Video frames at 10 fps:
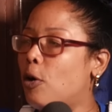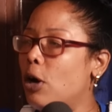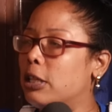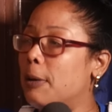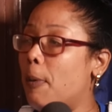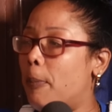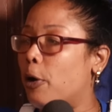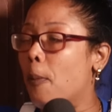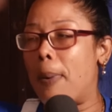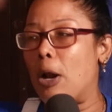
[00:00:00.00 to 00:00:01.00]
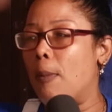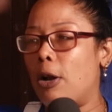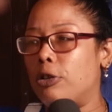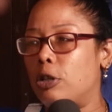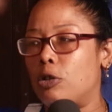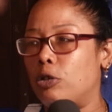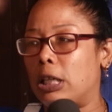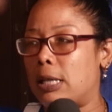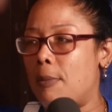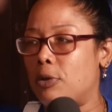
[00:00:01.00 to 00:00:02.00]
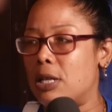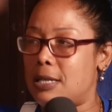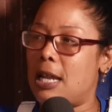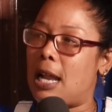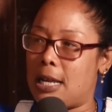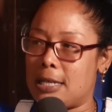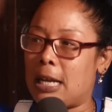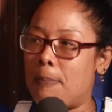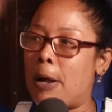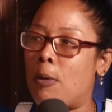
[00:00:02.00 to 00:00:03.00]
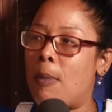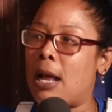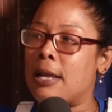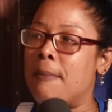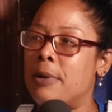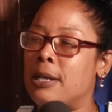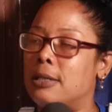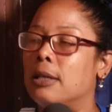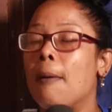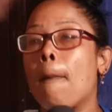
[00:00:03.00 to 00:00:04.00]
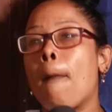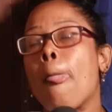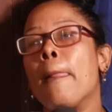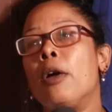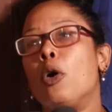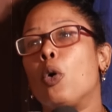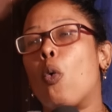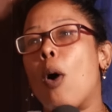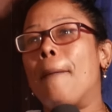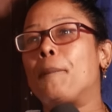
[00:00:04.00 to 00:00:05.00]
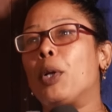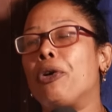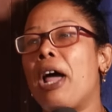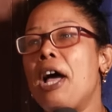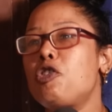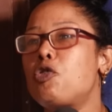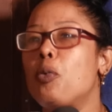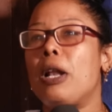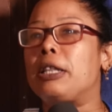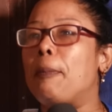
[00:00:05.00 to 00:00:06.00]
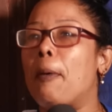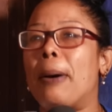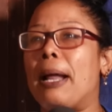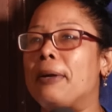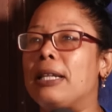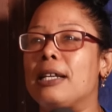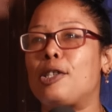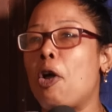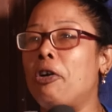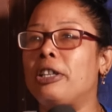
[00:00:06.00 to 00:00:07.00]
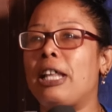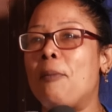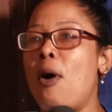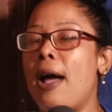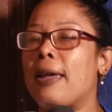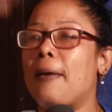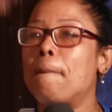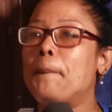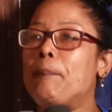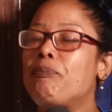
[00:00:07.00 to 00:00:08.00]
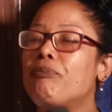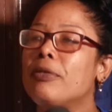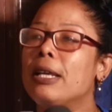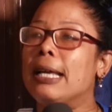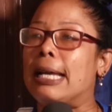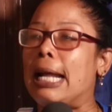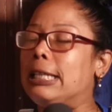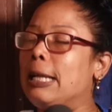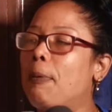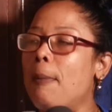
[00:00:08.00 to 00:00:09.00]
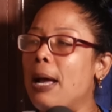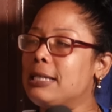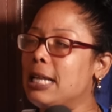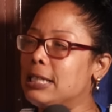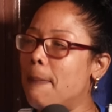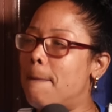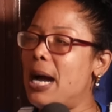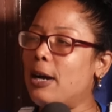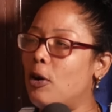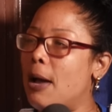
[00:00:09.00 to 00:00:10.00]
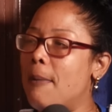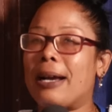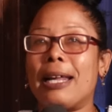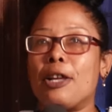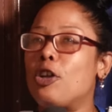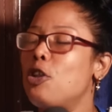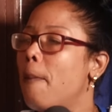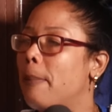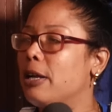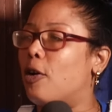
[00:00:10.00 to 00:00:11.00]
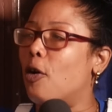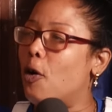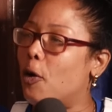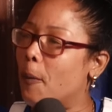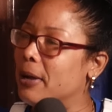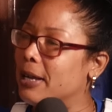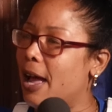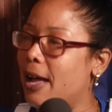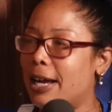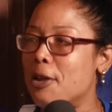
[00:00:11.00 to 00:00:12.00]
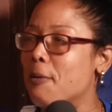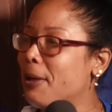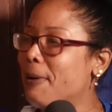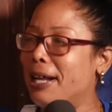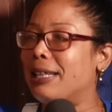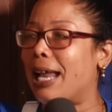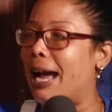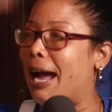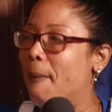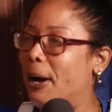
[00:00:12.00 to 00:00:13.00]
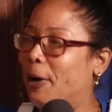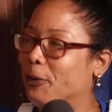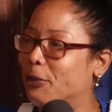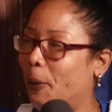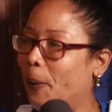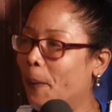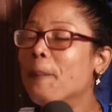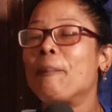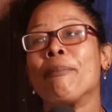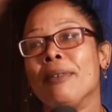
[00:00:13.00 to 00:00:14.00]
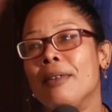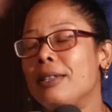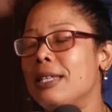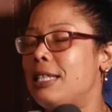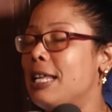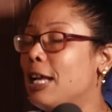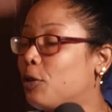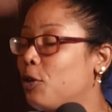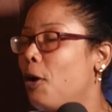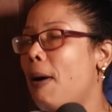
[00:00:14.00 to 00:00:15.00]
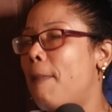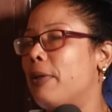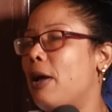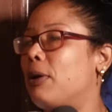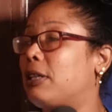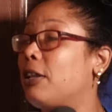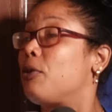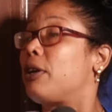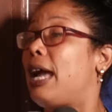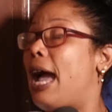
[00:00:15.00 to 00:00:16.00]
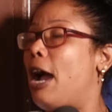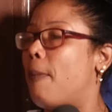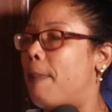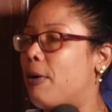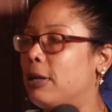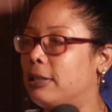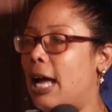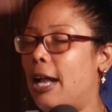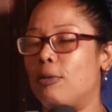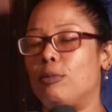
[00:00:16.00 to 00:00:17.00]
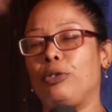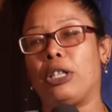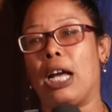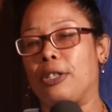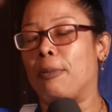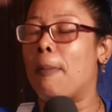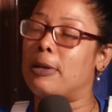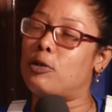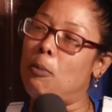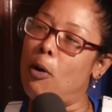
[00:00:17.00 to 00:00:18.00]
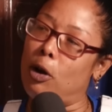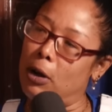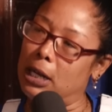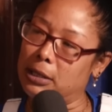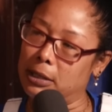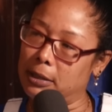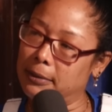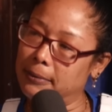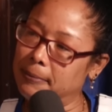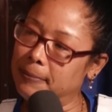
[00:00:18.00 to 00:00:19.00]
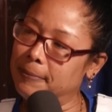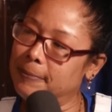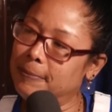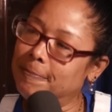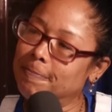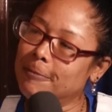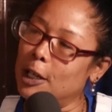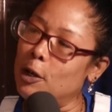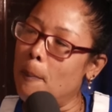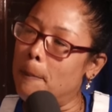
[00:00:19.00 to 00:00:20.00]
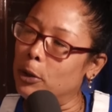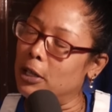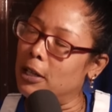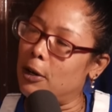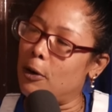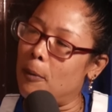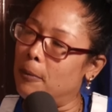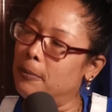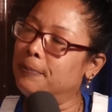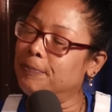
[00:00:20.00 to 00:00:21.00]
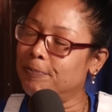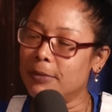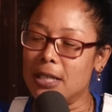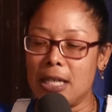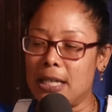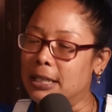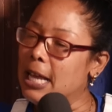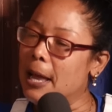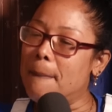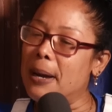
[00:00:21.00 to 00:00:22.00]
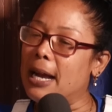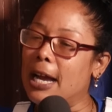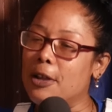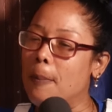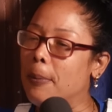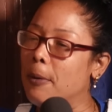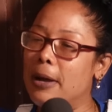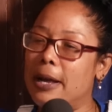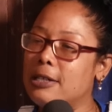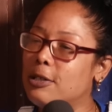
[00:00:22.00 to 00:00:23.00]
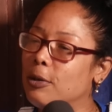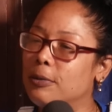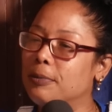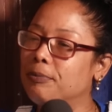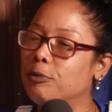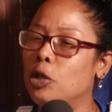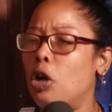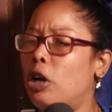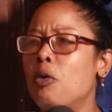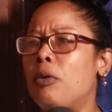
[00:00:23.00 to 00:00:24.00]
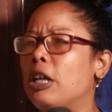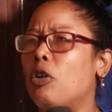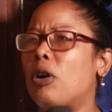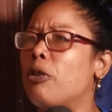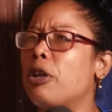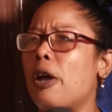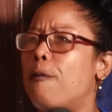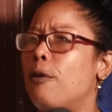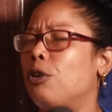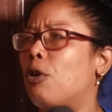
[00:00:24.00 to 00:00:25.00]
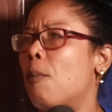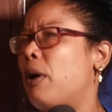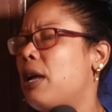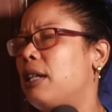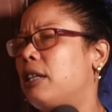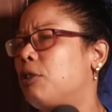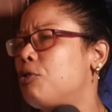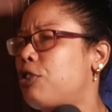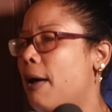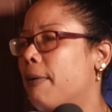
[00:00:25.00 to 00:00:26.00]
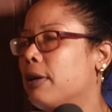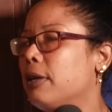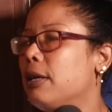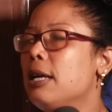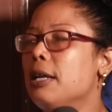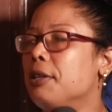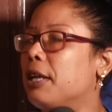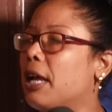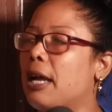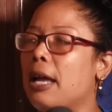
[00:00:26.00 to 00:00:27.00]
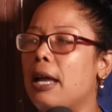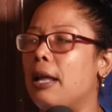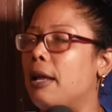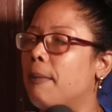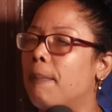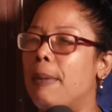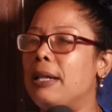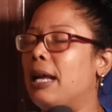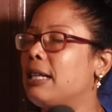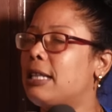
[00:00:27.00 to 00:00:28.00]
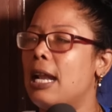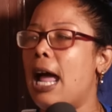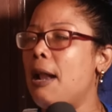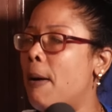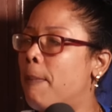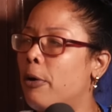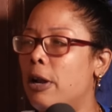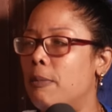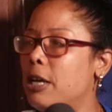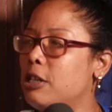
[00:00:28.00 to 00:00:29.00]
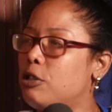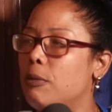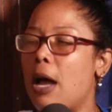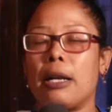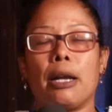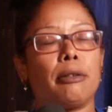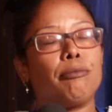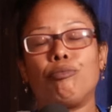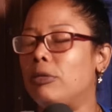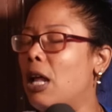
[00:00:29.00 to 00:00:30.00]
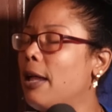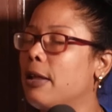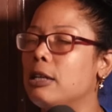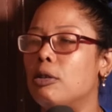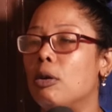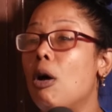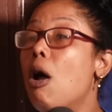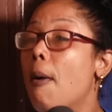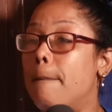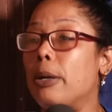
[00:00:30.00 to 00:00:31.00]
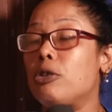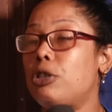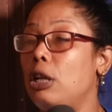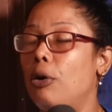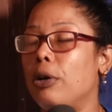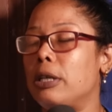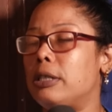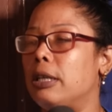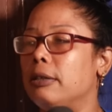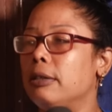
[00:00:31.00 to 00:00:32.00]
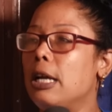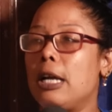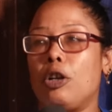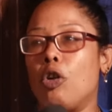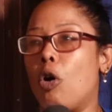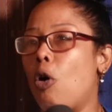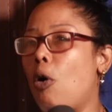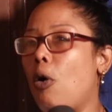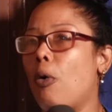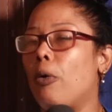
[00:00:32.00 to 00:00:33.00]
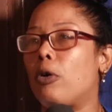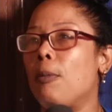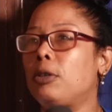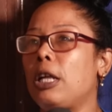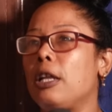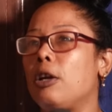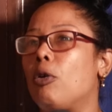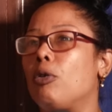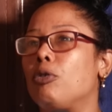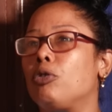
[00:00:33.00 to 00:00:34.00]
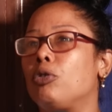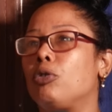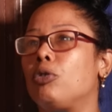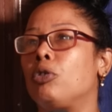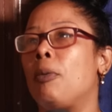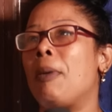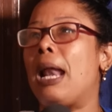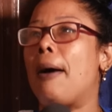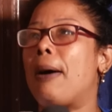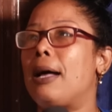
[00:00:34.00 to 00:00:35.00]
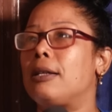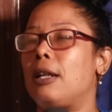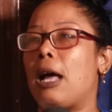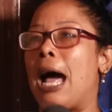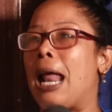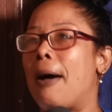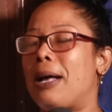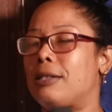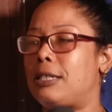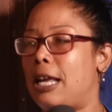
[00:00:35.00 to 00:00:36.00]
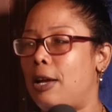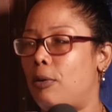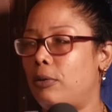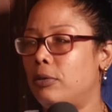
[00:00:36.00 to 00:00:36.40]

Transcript: con el tipo porque era un palo malo donde nosotros estábamos de cela. Le dicen el palomar a Jen Mitch. Cuando nada, sube el tipo para la habitación y estamos ahí. Que el tipo me hace así, pa, con la máquina. Yo di un brinco, loco, mira, que yo iba a desbaratar la cama con todo. Dice ella, tú no lo vas a poder aguantar. Digo, ¿y qué hago para aguantarlo, muchacho? Me pasó un bolón así. Y un pote de romo. De ahí para acá que yo probé eso. Yo lo que nunca he tocado de que fondo, como hay gente, tú sabes, de que, que venden hasta el alma por el vicio y vaina. Nada de eso. Pero sí lo hice. No, ¿cómo te digo? No me alaban, alabanceo,